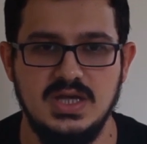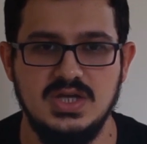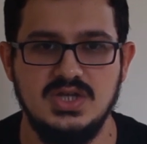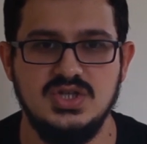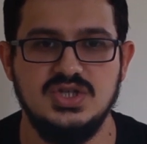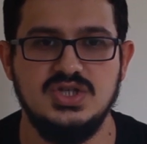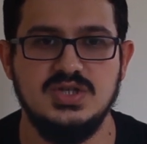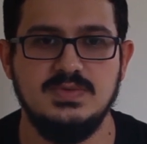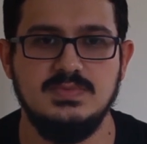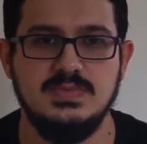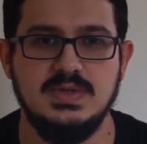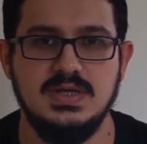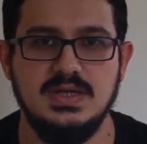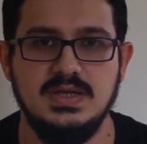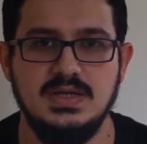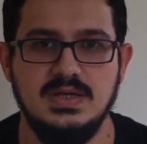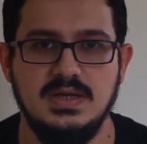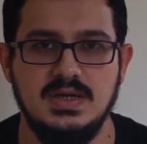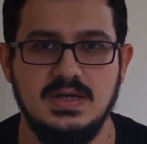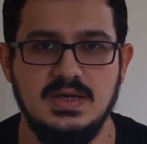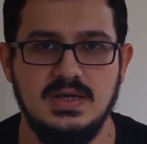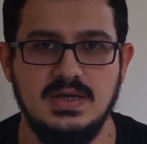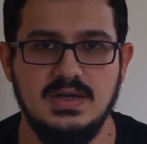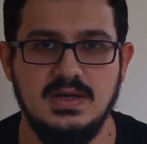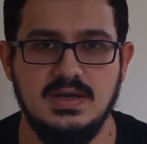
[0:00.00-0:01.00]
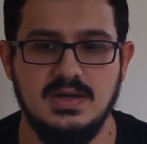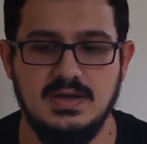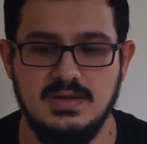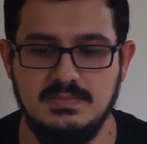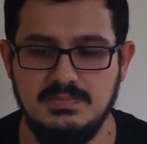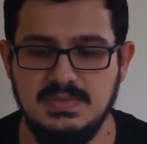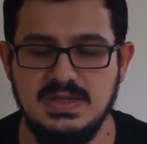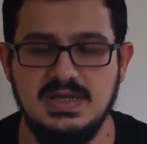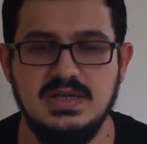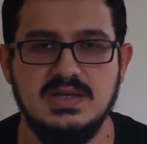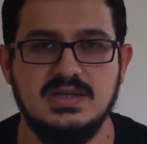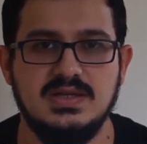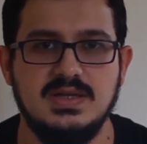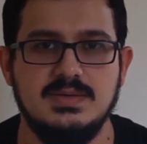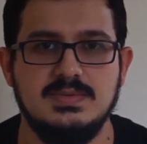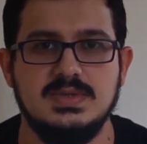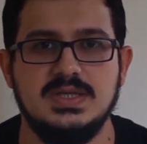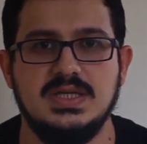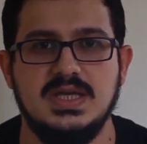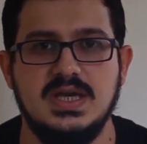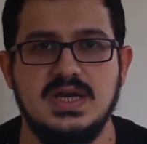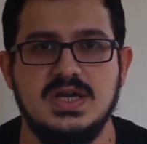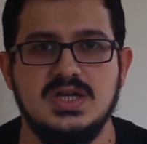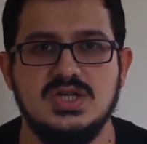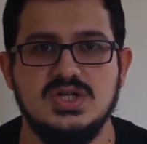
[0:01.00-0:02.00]
Şimdi e, birlikte
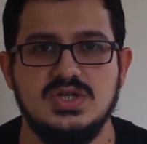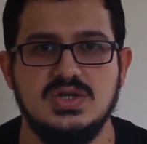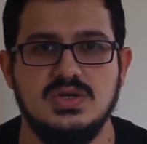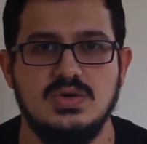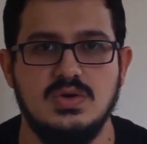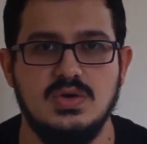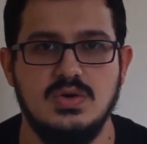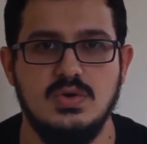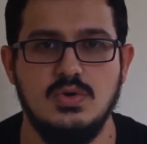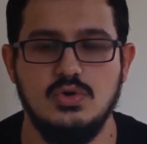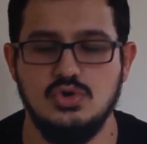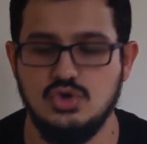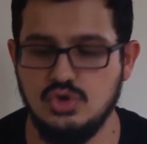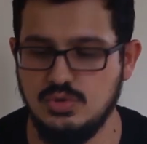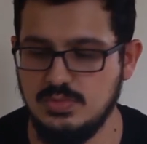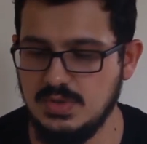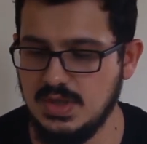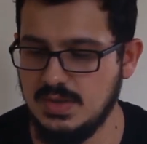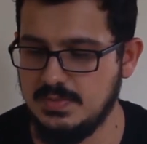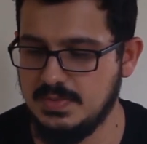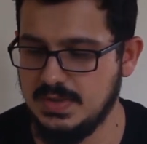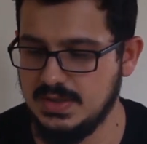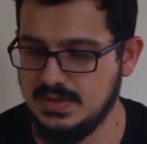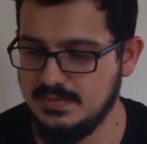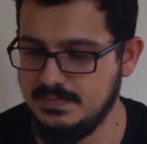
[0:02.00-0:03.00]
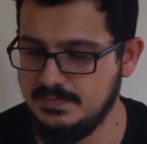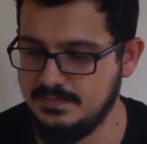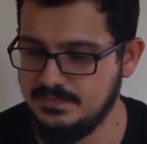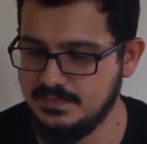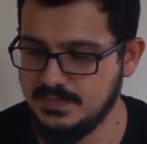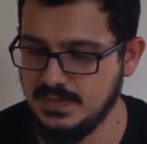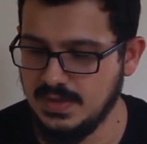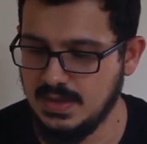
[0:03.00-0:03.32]
bir GH ölçümü yapalım.